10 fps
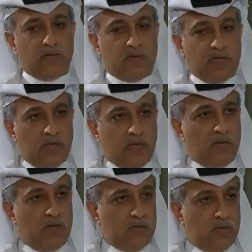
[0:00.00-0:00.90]
يمكن
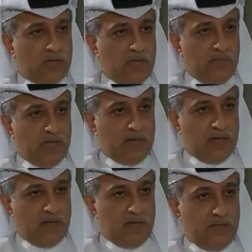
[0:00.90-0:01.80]
الاخوان شوط كبير
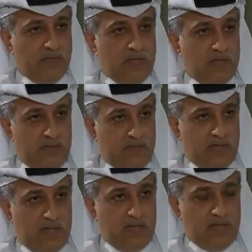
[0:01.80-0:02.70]
بالنسبه
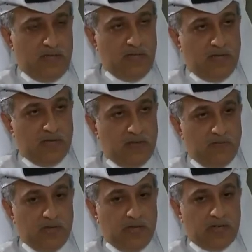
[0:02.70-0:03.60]
لهذه
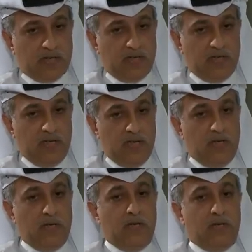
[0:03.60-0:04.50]
المشاركه
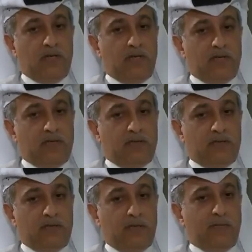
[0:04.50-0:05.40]

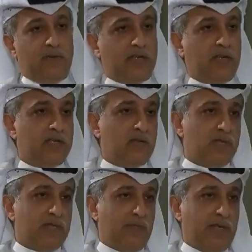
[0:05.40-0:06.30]
المقياس
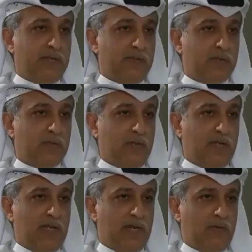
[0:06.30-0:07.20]
هو طبعا بيكون
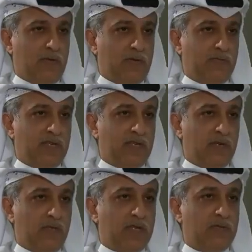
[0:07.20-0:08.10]
الالعاب الاولمبيه
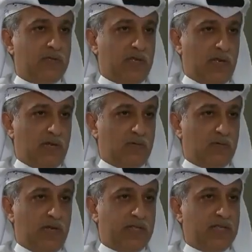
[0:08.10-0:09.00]
انه وين وصلوا
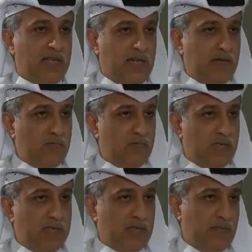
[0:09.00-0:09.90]
وهالتعب
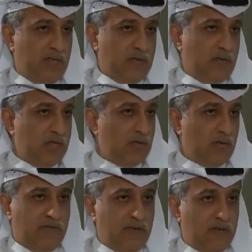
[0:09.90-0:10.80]
وطبعا ما صرف